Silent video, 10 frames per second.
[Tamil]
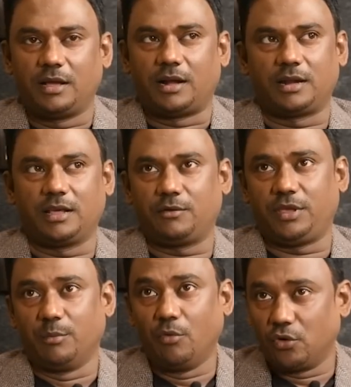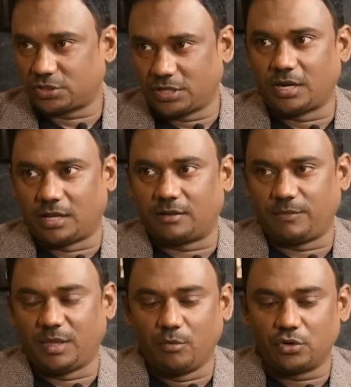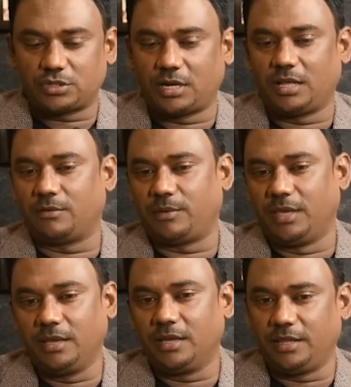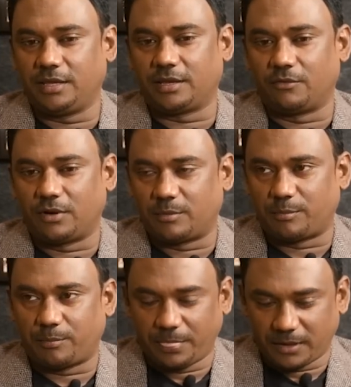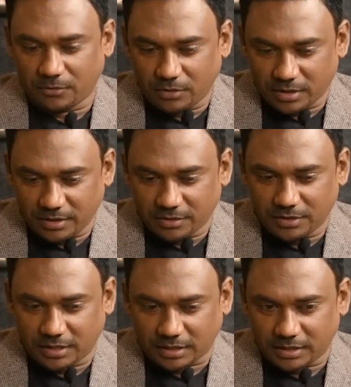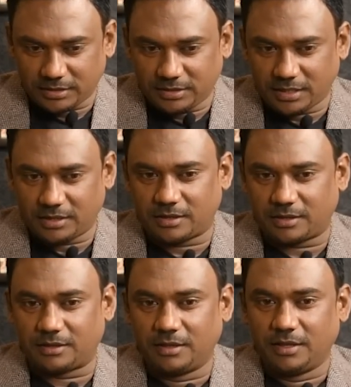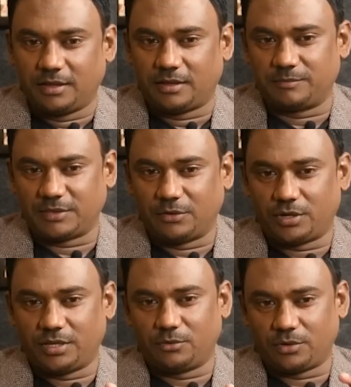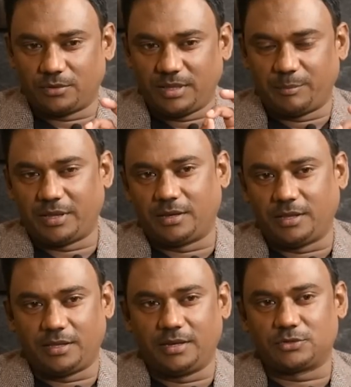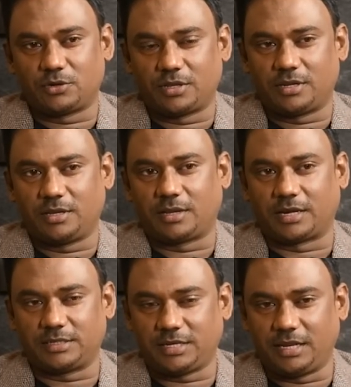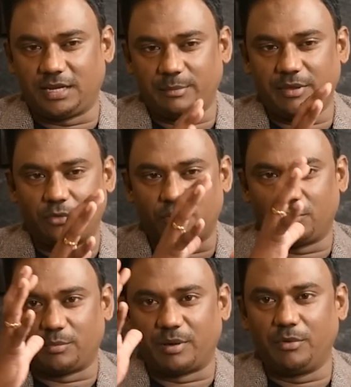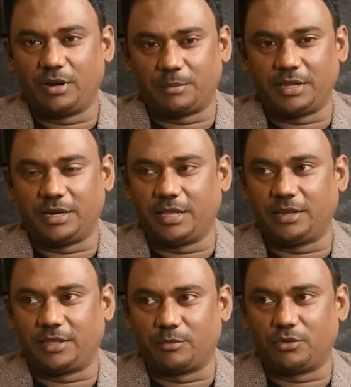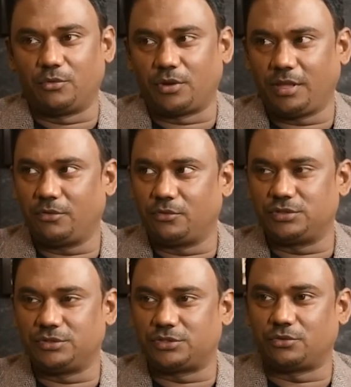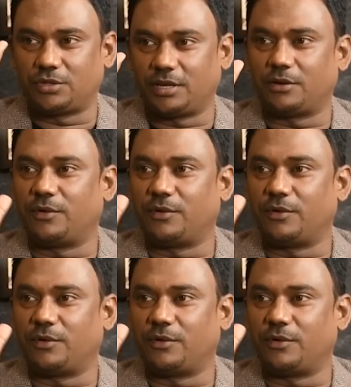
ஆனால் எமோஷ்னலாக எமோஷ்னலாக எங்கே நீங்கள் அவங்கள அவங்கள நீங்கள் வந்து கரெக்டாக ஒரு ஒரு இப்போ நீங்கள் என்ன சொல்கிறதுனா கரெக்டாக எல்லாமே ஒரு ஒரு பபுள் அப்படியே ரெடியாக நிற்கும் போது ஒரே ஒரு ஊசி வச்சு குத்துறீங்கன்னா